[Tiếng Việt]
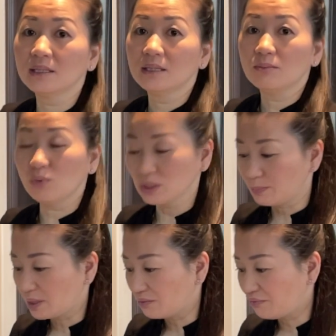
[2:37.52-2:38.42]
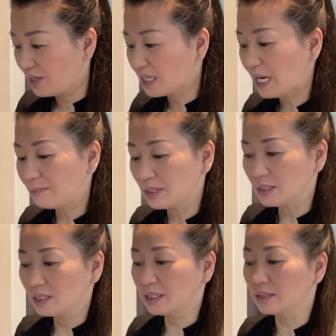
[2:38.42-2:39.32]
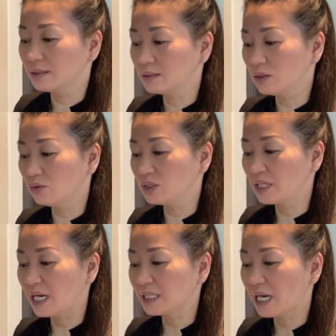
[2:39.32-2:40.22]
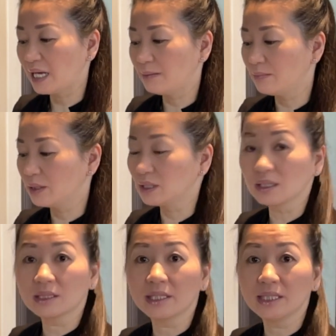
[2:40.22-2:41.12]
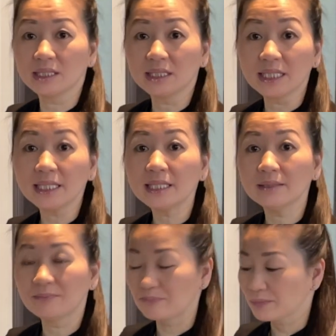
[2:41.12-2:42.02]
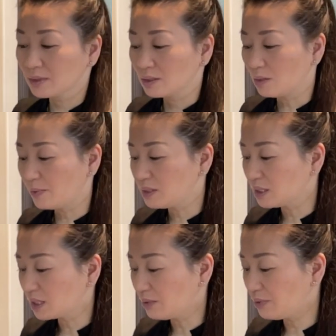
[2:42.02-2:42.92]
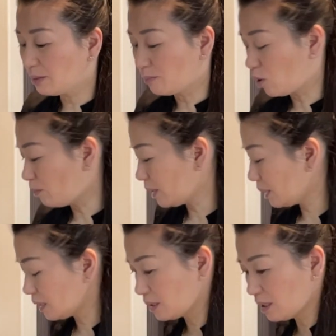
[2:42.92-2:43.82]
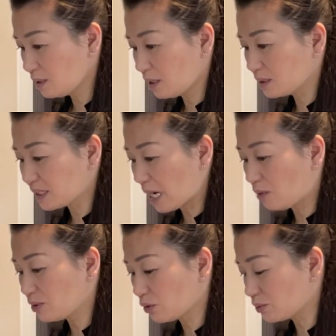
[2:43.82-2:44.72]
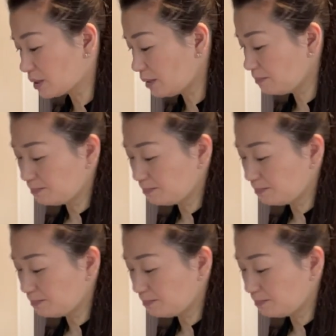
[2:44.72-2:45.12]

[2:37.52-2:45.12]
môi phía cà phê time về lưỡi tiệt đôi cầu dừng ai time mà tập trai tí tiết đấy nè đầu bây giờ tới vì là mộ mày lời nắng ngào bị tụt sến